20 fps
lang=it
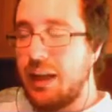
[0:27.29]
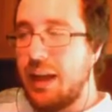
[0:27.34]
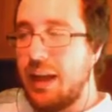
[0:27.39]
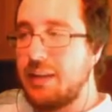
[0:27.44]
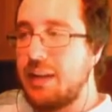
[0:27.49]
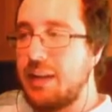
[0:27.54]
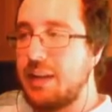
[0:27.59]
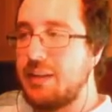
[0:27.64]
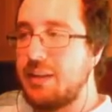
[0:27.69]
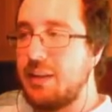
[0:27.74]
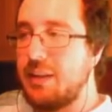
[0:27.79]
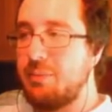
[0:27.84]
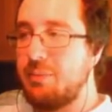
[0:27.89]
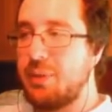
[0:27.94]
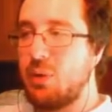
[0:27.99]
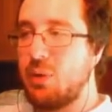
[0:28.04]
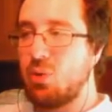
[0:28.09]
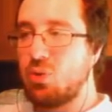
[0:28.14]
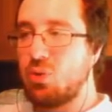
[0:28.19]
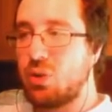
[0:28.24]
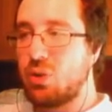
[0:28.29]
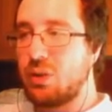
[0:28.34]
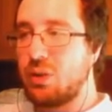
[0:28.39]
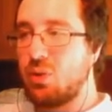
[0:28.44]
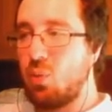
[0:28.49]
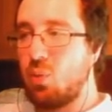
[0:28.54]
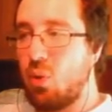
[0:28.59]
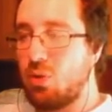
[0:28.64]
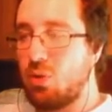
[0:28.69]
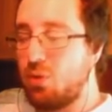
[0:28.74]
è dai tempi di cui ho
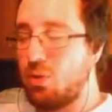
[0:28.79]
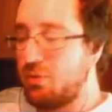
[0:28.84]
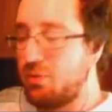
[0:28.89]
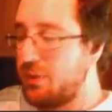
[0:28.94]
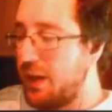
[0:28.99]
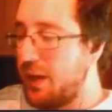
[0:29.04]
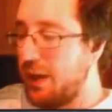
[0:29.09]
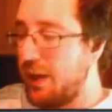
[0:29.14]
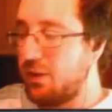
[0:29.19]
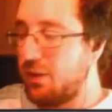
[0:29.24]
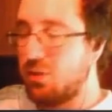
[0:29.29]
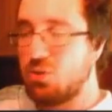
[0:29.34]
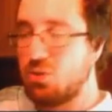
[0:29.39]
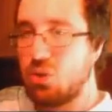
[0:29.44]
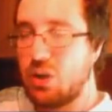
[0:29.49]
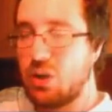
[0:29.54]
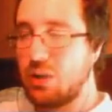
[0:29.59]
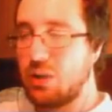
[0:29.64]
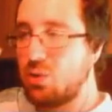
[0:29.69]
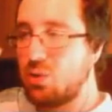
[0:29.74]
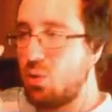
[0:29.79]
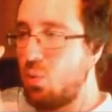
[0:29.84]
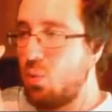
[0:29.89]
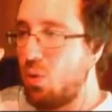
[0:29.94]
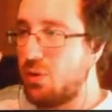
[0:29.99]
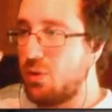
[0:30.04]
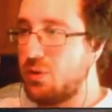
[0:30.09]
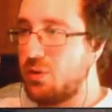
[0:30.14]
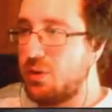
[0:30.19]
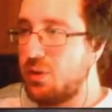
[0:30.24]
giocato World of Tank, ho giocato
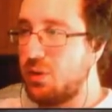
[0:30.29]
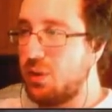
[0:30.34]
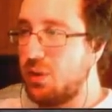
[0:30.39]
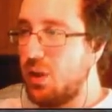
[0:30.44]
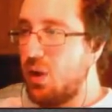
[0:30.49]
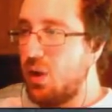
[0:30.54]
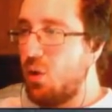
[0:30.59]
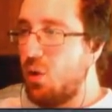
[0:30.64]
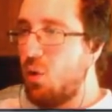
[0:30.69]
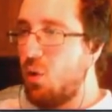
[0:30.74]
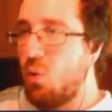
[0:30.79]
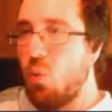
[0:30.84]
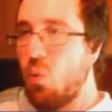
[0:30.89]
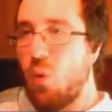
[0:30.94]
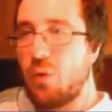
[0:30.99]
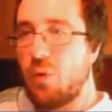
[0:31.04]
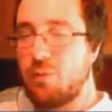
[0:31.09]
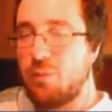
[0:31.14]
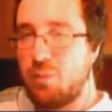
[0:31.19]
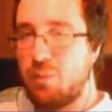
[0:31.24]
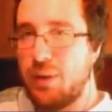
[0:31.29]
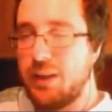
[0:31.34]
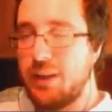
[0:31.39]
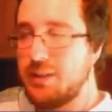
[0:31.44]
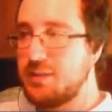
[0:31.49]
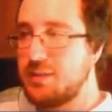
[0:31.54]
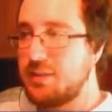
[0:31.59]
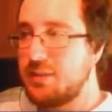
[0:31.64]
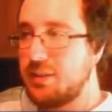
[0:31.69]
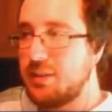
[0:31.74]
World of
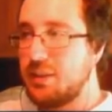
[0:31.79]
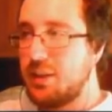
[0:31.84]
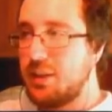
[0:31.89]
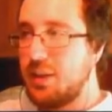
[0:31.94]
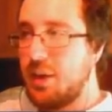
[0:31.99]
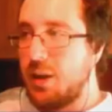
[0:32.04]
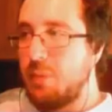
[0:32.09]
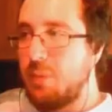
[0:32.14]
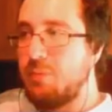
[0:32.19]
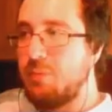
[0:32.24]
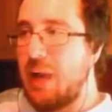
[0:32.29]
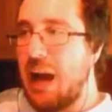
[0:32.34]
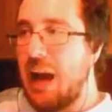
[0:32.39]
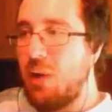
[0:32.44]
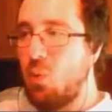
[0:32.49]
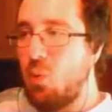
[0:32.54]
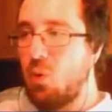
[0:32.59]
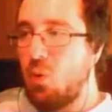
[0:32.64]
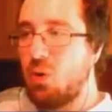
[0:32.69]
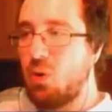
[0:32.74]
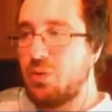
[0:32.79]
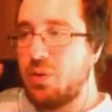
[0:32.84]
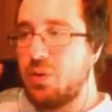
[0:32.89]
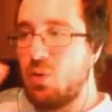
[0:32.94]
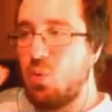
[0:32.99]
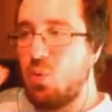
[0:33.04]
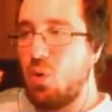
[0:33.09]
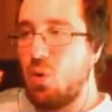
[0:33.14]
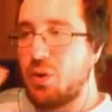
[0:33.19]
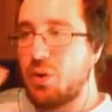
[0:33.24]
Warplanes, ma World
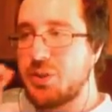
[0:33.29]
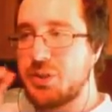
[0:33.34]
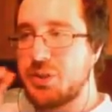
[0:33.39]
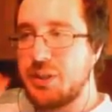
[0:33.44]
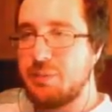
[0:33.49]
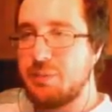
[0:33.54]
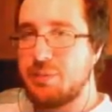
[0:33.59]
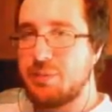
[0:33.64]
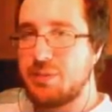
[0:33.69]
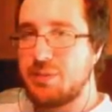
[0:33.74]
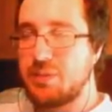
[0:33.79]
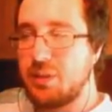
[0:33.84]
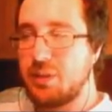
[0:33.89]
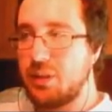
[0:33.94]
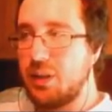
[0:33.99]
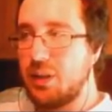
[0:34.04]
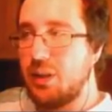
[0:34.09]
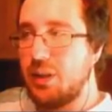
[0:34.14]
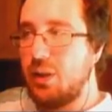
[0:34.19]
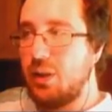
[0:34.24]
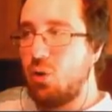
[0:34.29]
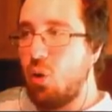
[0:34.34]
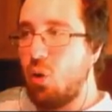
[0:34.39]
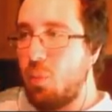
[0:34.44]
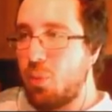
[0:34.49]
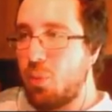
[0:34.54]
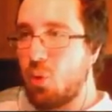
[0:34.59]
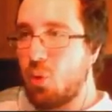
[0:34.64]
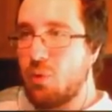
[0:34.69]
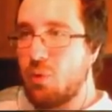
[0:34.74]
of Warships
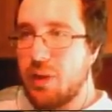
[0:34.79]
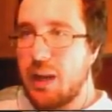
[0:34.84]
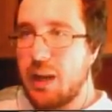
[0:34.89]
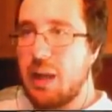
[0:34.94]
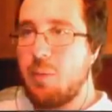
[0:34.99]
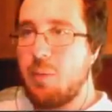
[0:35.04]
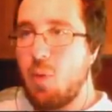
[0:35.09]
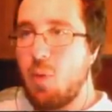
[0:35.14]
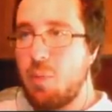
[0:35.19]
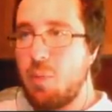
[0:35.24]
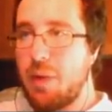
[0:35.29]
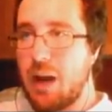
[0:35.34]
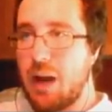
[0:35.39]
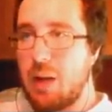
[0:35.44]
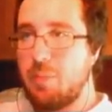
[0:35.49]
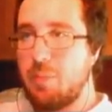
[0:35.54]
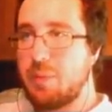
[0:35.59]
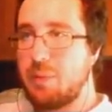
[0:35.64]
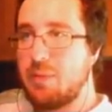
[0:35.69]
lo proveremo per la